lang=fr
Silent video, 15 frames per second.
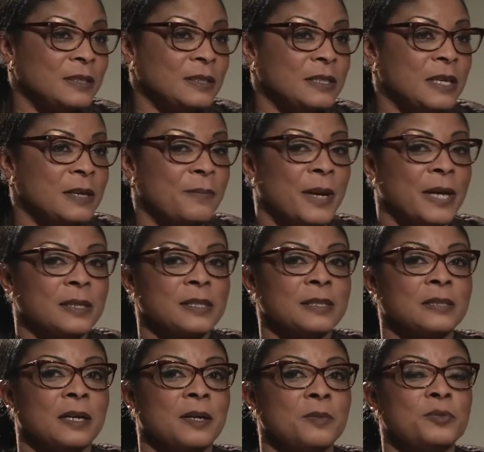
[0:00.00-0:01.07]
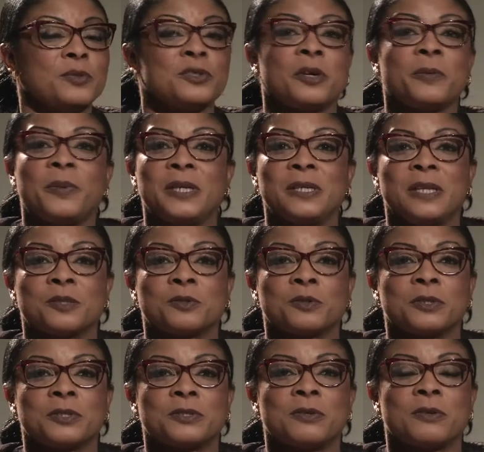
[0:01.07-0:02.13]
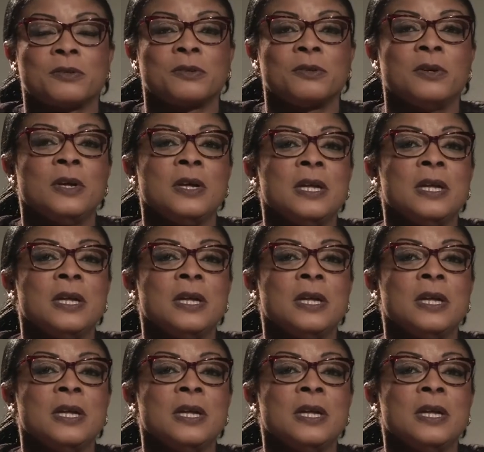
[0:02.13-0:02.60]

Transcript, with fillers: qui est mm-hmm. parlée dans plusieurs pays de la sous-région.